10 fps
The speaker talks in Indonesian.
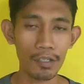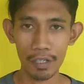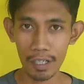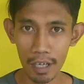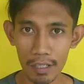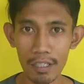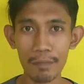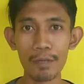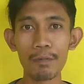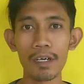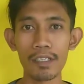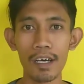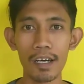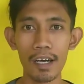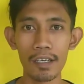Jadi enzim ini memang
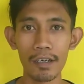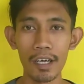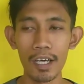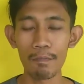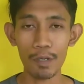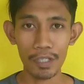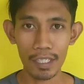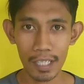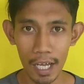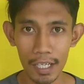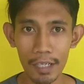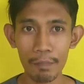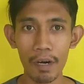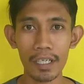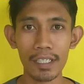sangat penting
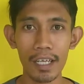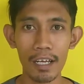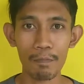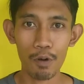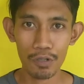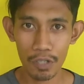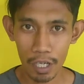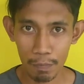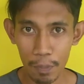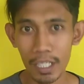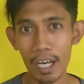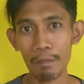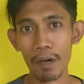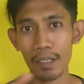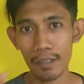sekali baik di dalam proses
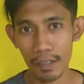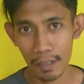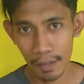penyerapan